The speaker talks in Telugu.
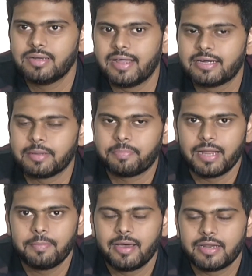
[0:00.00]
డైరెక్టర్
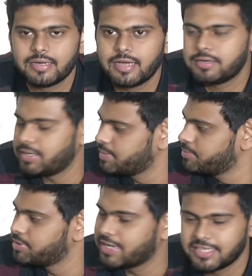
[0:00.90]
ప్రేమ ఆర్యన్ గారు నాకు
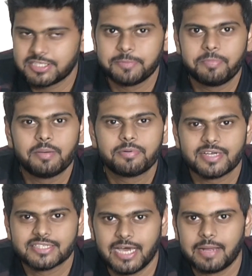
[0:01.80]
ముందు కథ చెప్పినప్పుడు
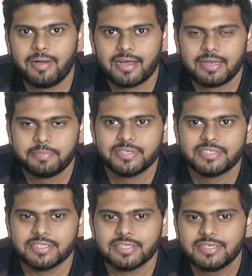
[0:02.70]
నాకు చాలా బాగా
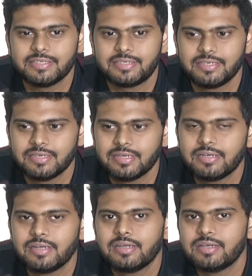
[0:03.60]
అనిపించింది
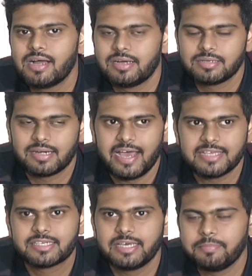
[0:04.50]

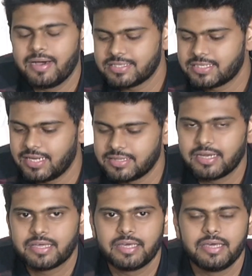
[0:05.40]
క్లాస్కి మాస్కి
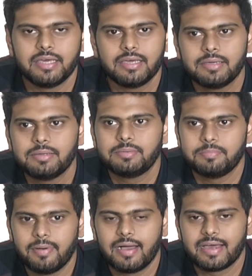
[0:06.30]
అందరికీ
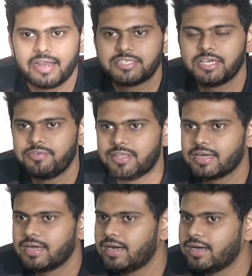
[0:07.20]
బాగా నచ్చే
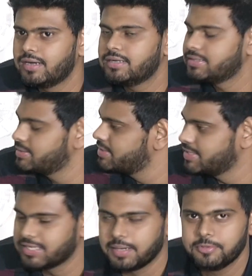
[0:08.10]
విధంగా
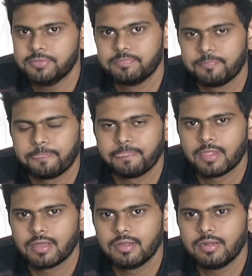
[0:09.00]
తీసాము
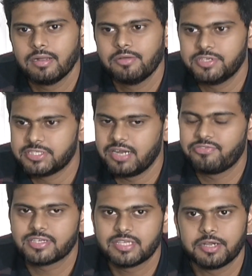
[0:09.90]
విజువల్
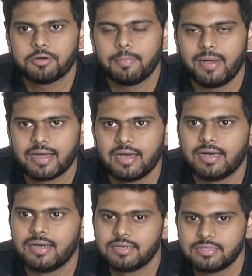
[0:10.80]
ఎఫెక్ట్స్ అన్నీ కూడా బాగా
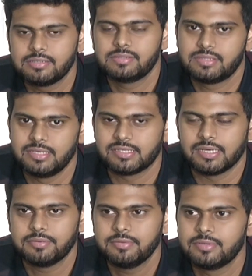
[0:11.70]

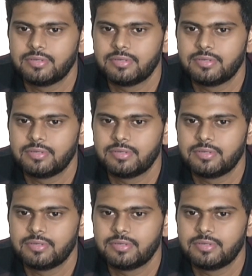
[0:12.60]
తీశారు